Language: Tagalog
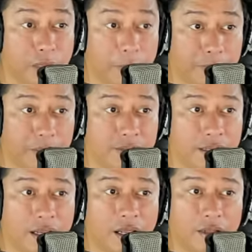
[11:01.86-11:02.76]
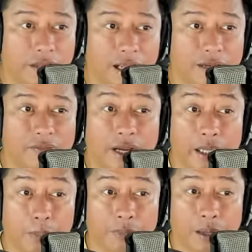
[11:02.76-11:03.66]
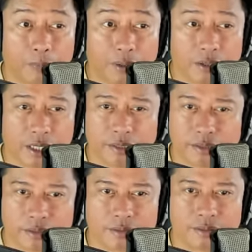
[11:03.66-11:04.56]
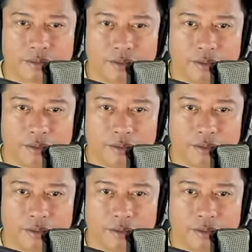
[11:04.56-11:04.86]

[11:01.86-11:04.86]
to Philippines done via proper channels.